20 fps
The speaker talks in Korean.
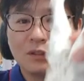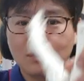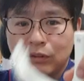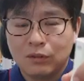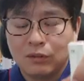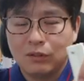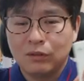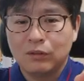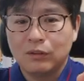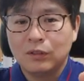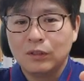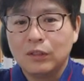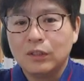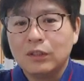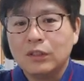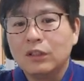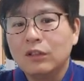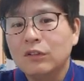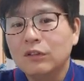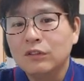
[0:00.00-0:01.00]
덜렁.
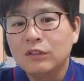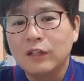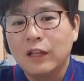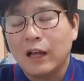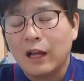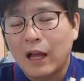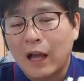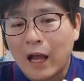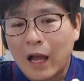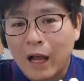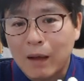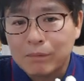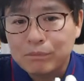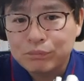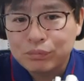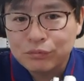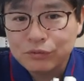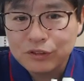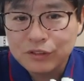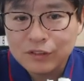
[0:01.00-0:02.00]
이거는
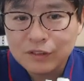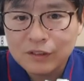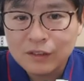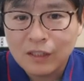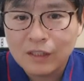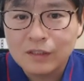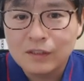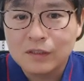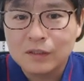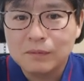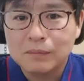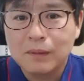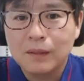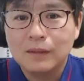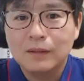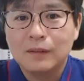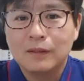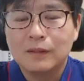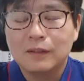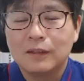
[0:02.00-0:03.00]
아프지는
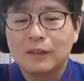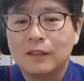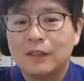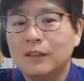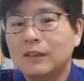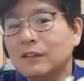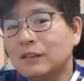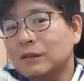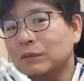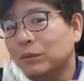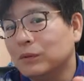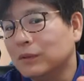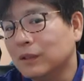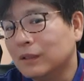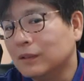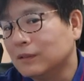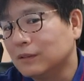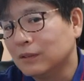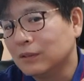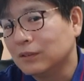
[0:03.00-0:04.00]
않지만 기능을
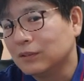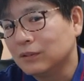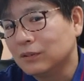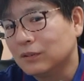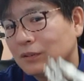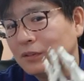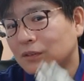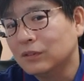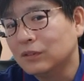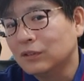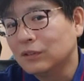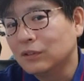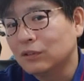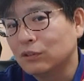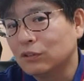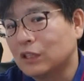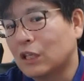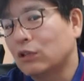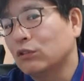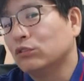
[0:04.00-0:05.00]
못하는 거죠.
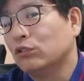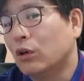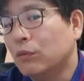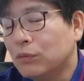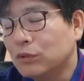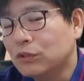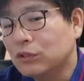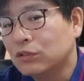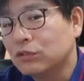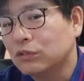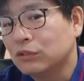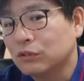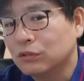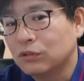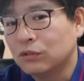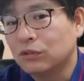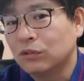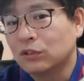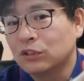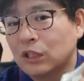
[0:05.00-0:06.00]
그 자꾸 넘어질 수
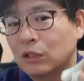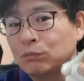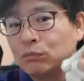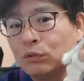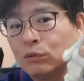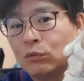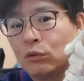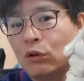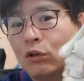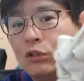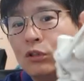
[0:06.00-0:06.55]
있고 자꾸